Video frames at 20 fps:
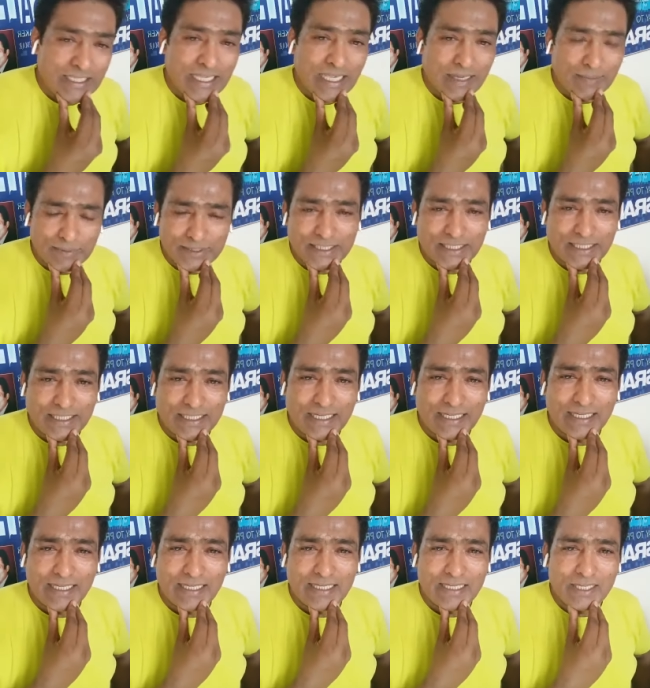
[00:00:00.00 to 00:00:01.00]
क्या बता रहा
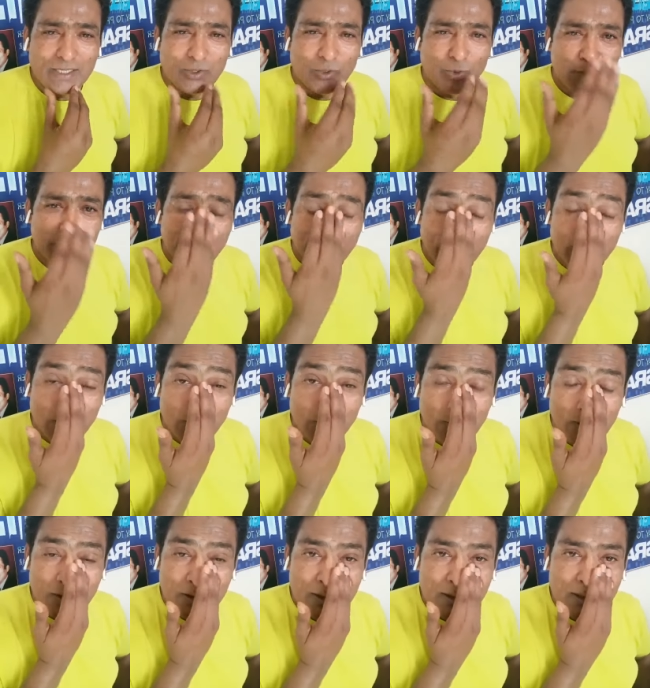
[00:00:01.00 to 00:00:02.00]
है यहुन्ना को
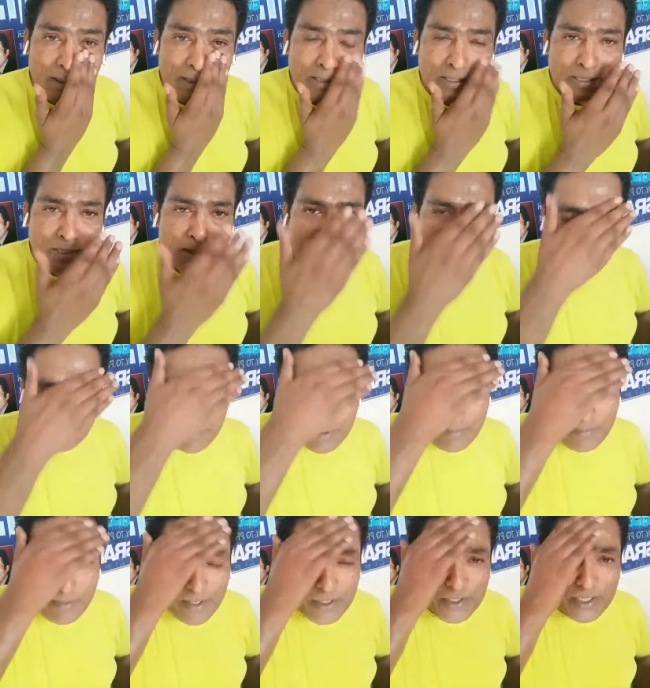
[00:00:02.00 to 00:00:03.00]

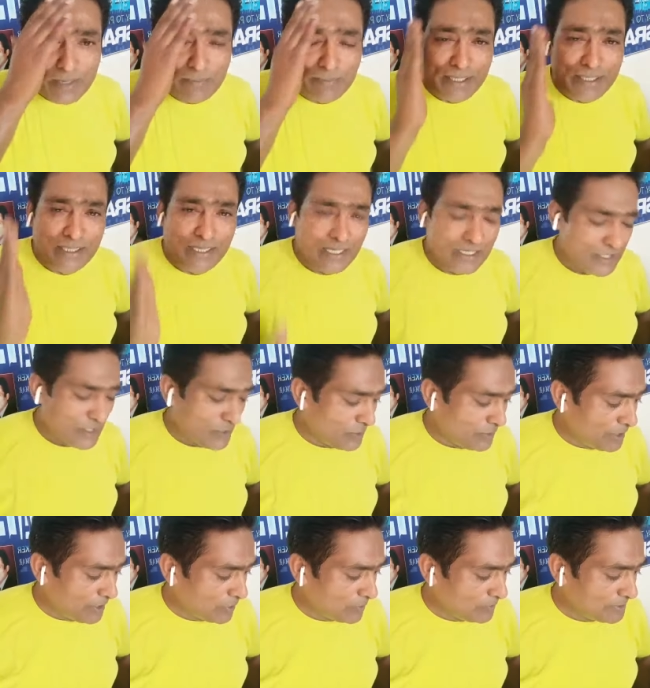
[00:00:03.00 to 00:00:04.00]
परमेश्वर अपने दास
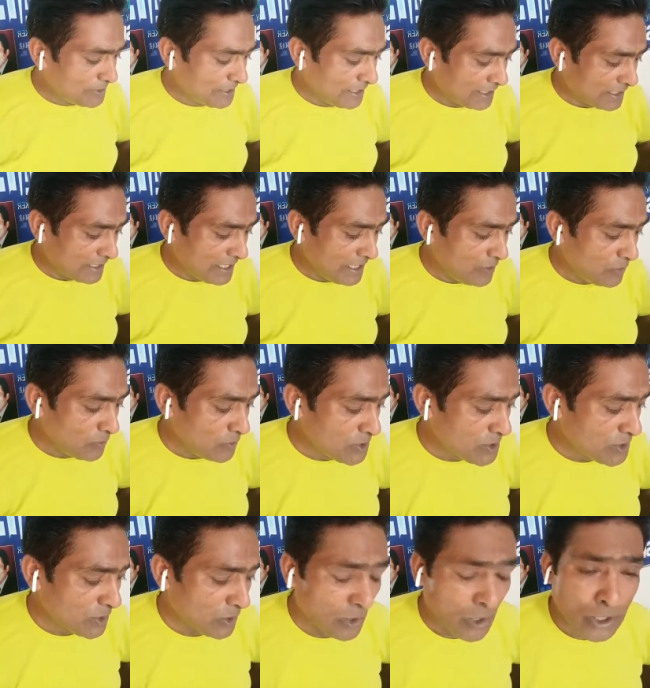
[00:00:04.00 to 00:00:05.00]
यहुन्ना को बता रहा है
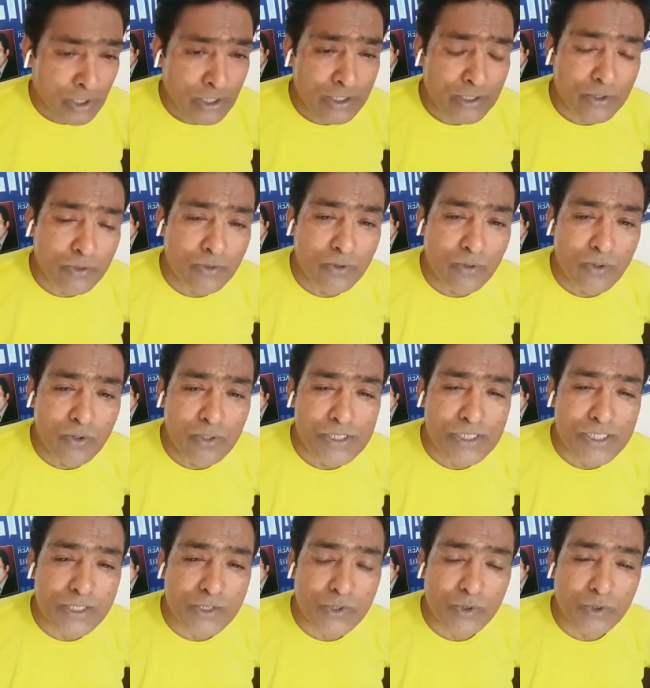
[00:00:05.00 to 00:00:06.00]
उस औरत को
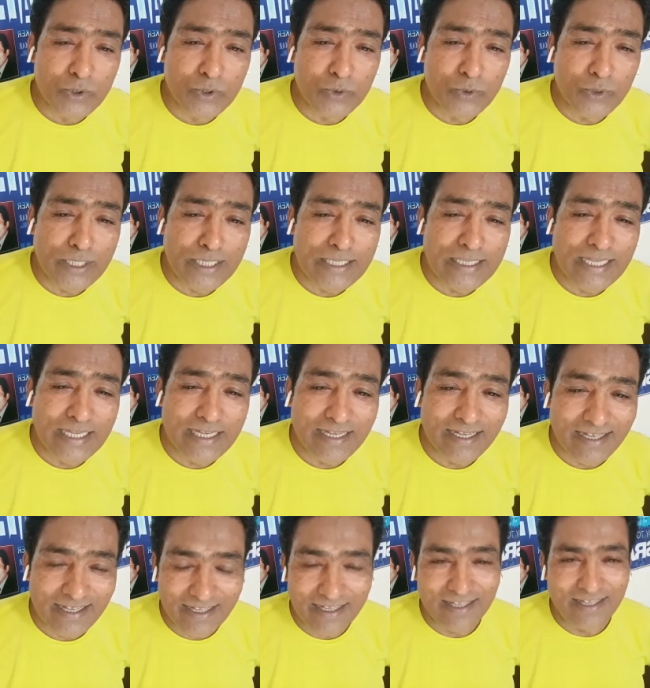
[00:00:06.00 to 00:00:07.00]
जिसको तूने
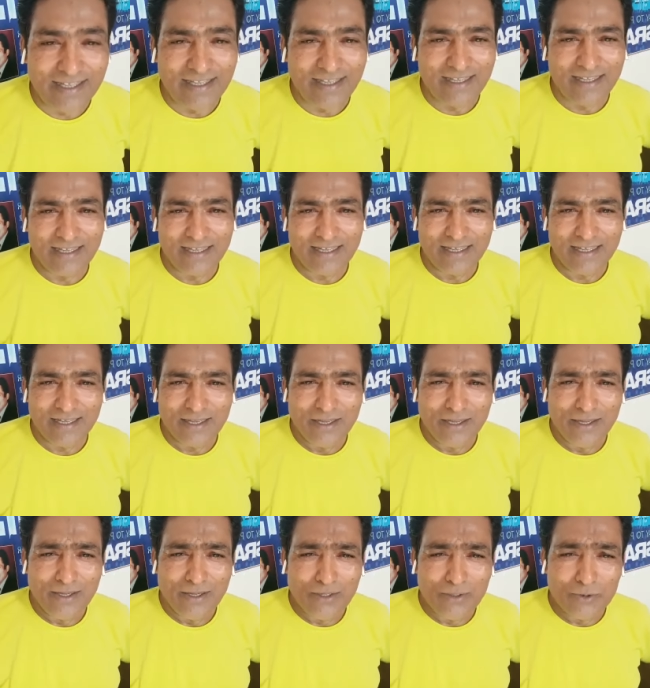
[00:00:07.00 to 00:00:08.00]
देखा है
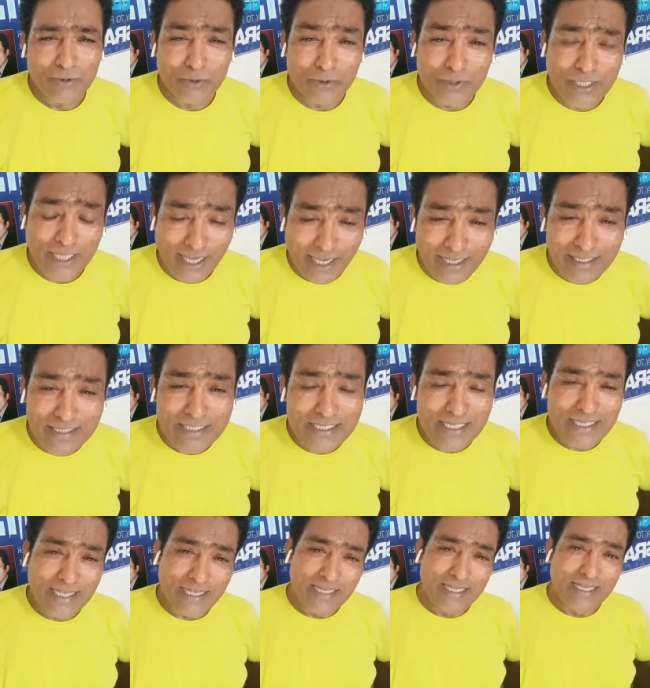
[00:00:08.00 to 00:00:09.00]
तो ध्यान
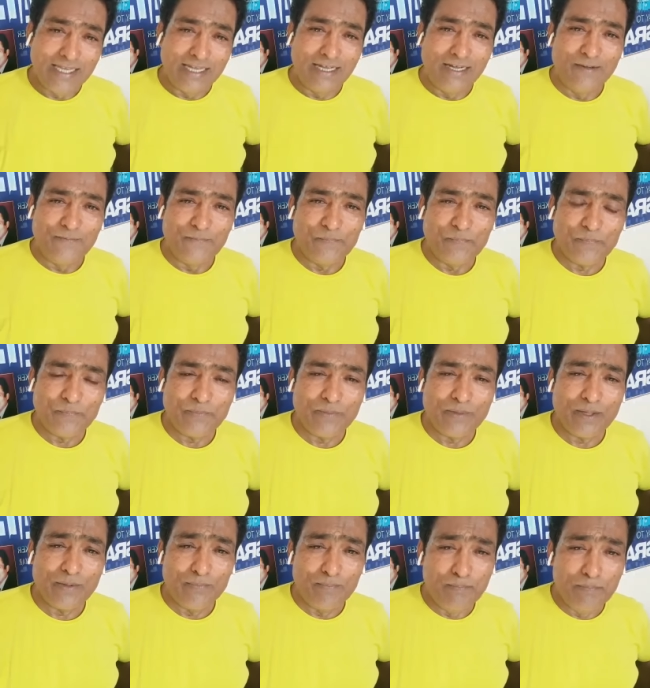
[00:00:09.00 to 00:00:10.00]
से देखिएगा
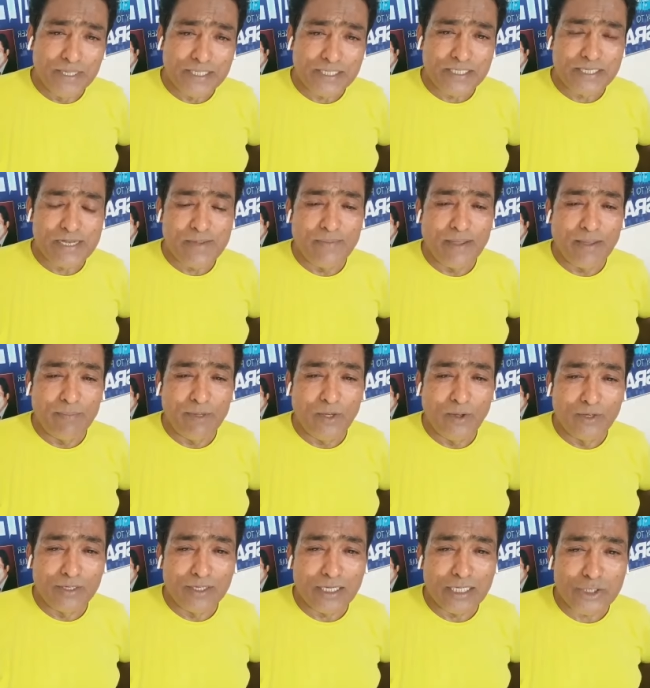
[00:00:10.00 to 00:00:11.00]
मिस्ट्री
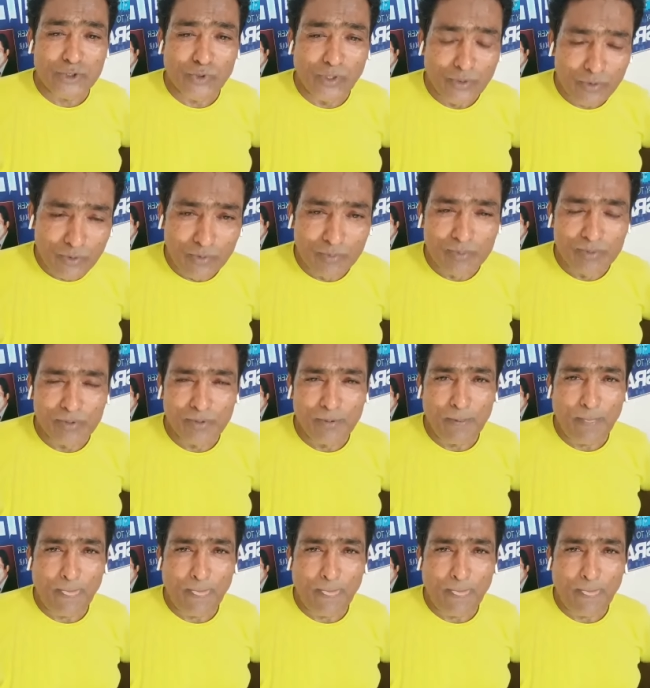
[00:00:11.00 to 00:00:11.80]
बेबीलोन का स्वरूप